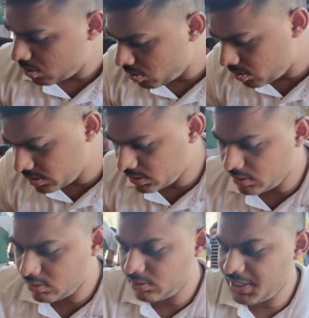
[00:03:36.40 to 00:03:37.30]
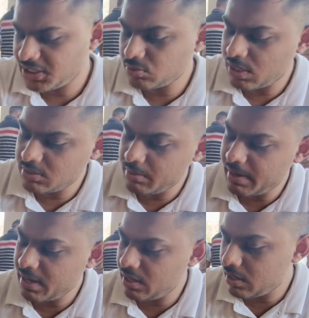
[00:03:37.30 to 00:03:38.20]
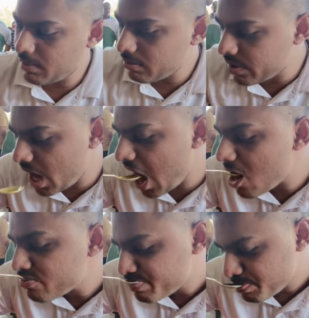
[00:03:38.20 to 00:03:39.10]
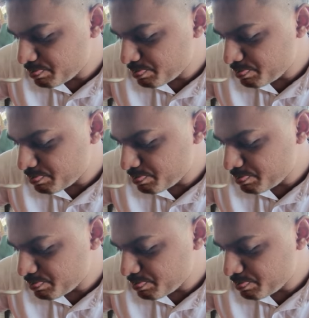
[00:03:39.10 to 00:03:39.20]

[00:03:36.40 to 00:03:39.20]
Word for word: और टेस्ट वाइज भी भाई नमक वगैरह